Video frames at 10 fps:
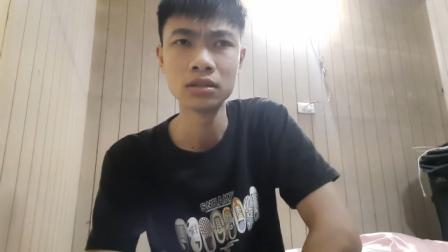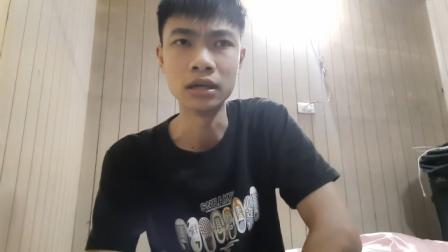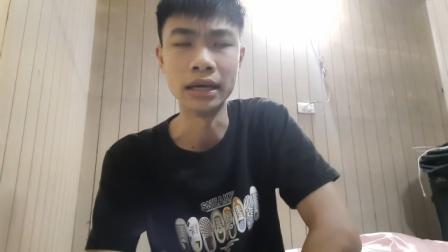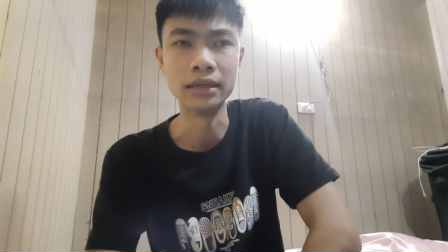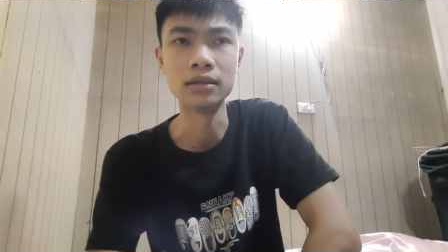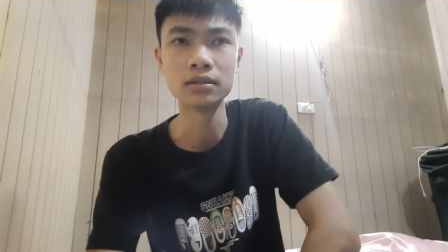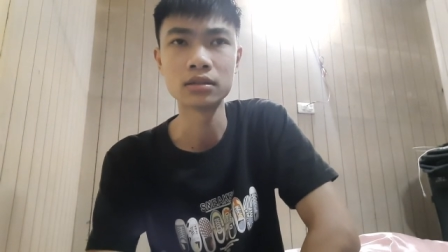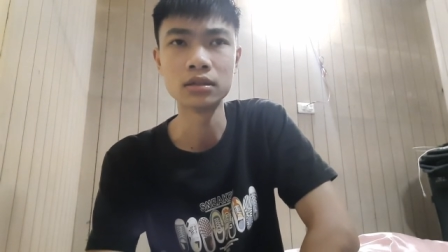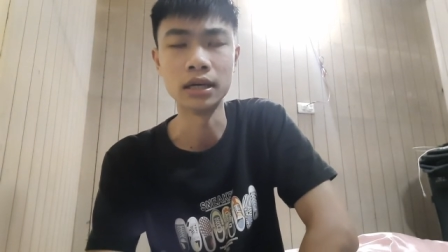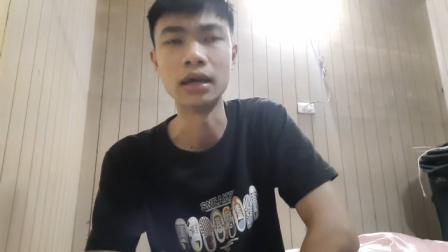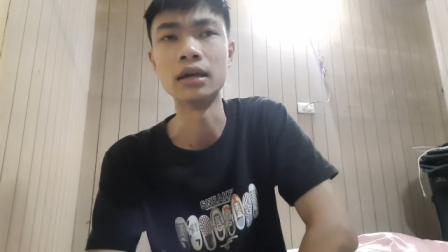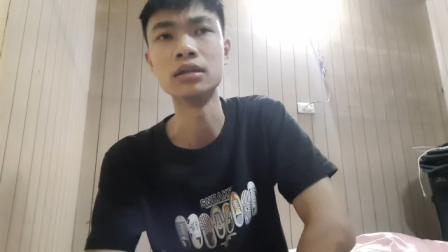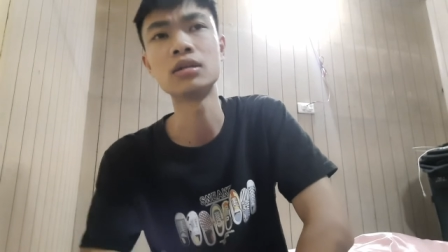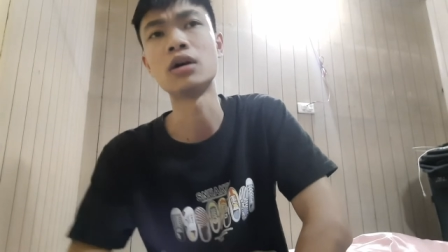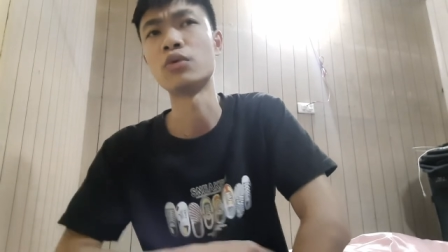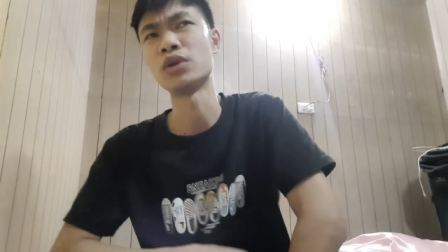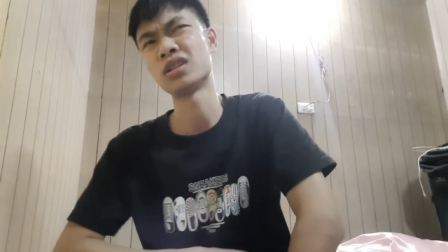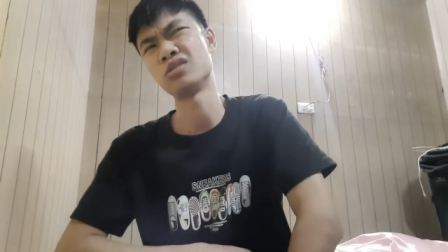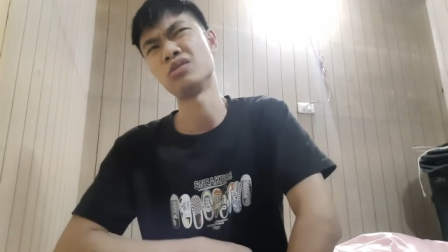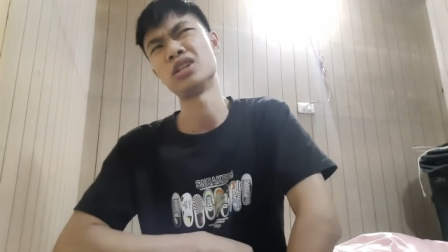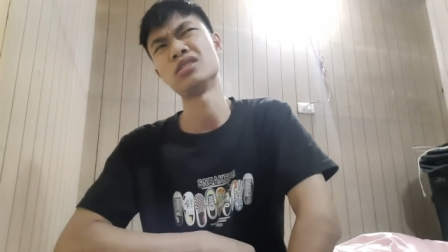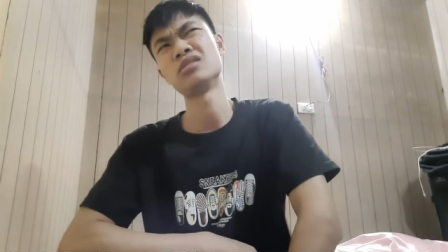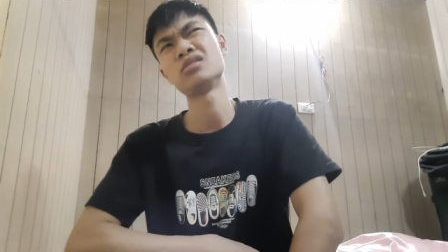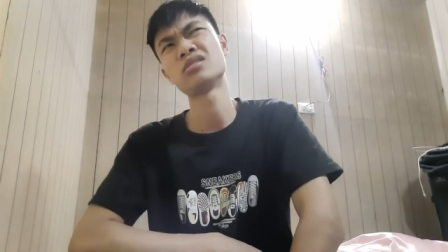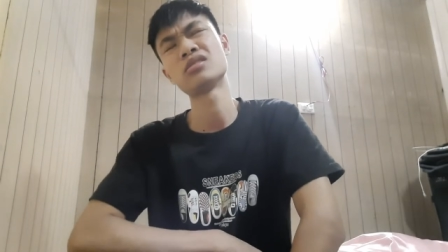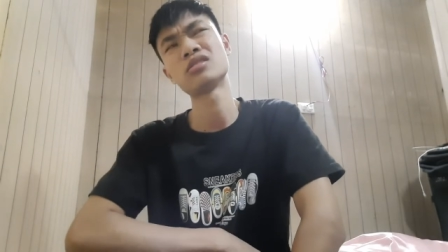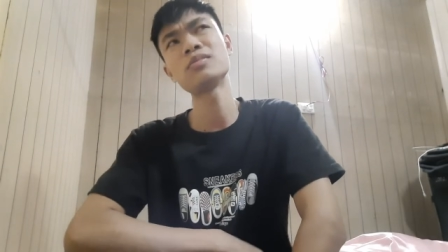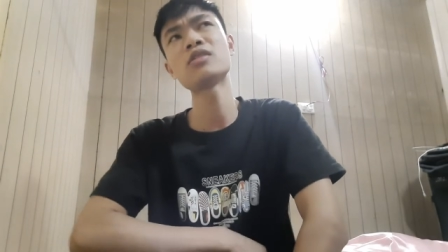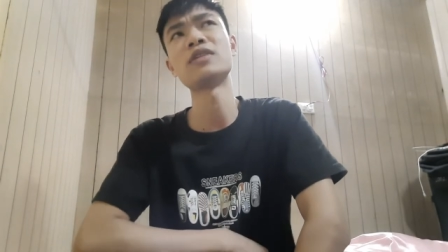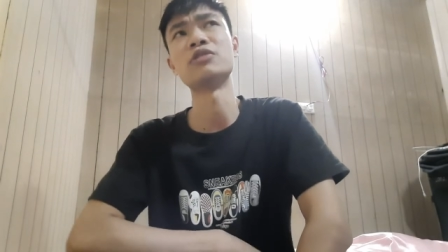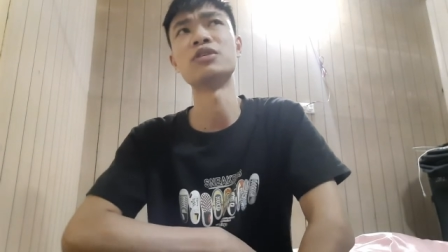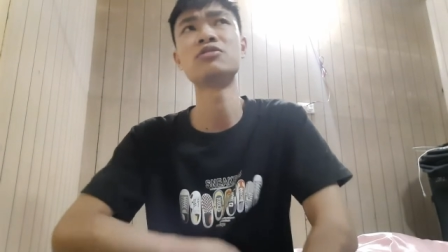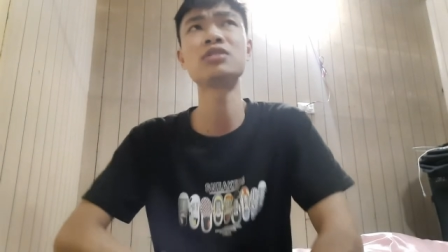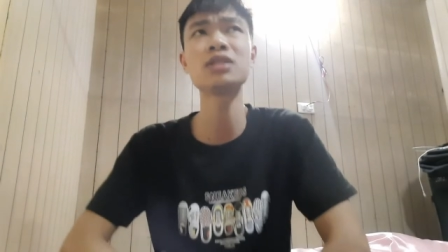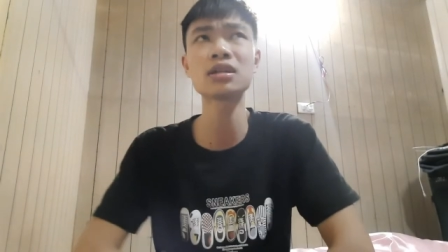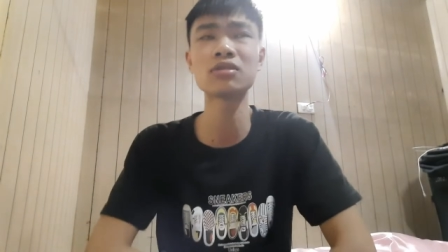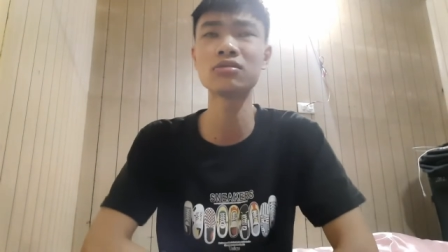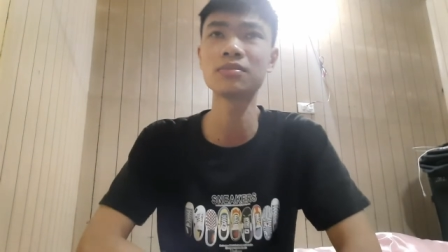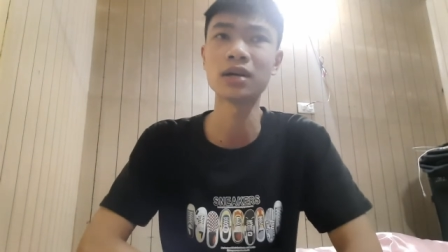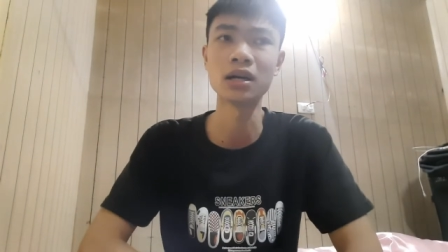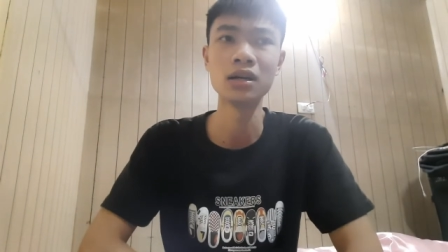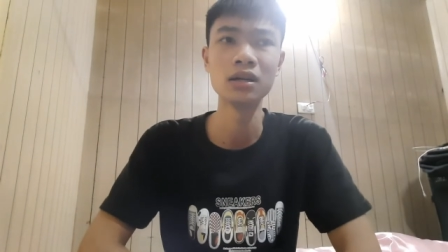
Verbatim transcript: Hình hình hình như là huyện huyện vẫn có phải huyện duy nhất không, nhưng mà